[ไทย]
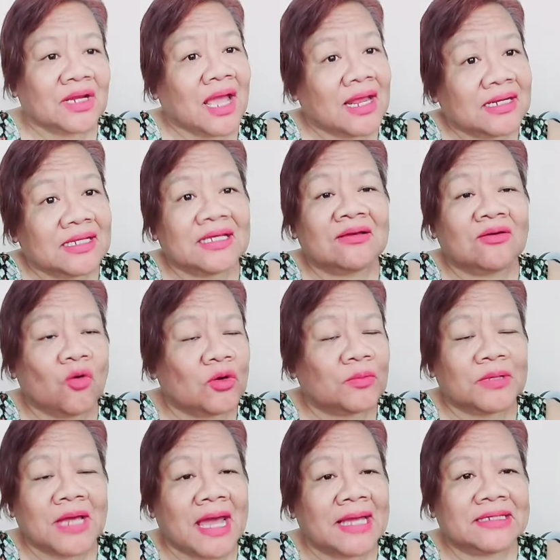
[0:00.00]
อันนี้คน
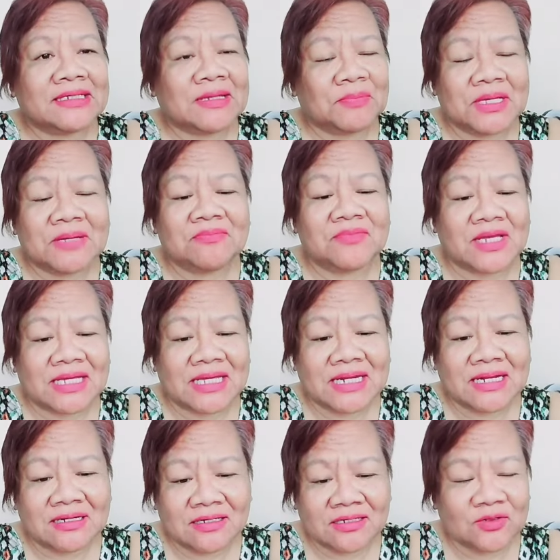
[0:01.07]
ไทยจะพิมพ์อย่างนี้
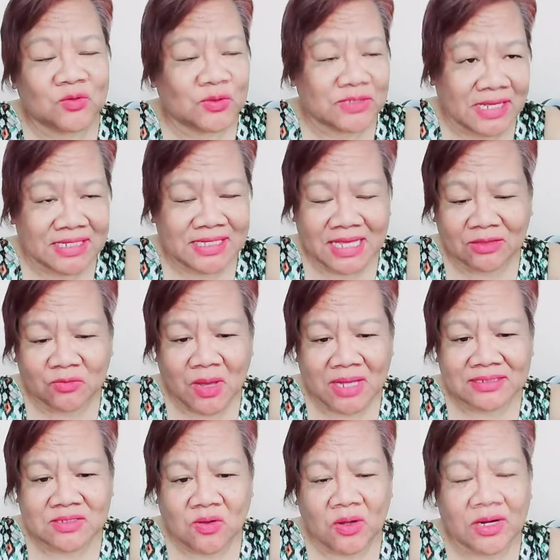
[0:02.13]
เลย ดูสังเกตตัวอั
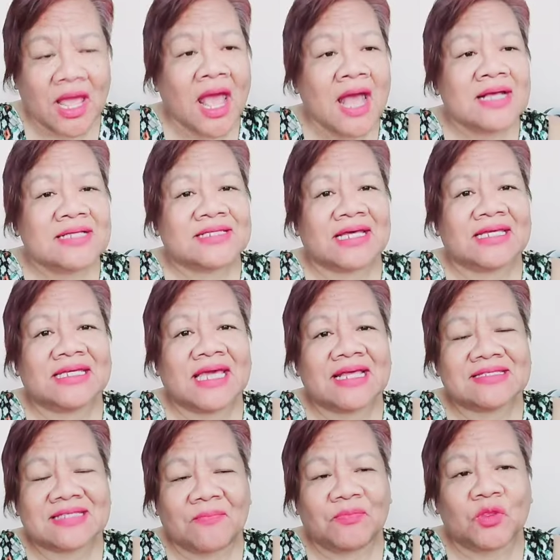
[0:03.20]
กษร สังเกต
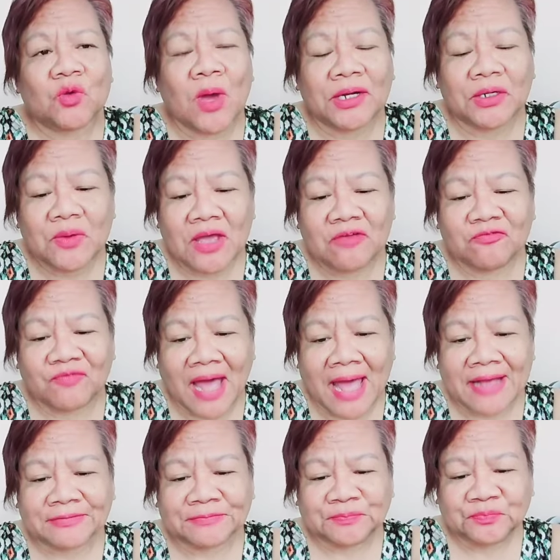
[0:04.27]
สำนวนด้วยฟัง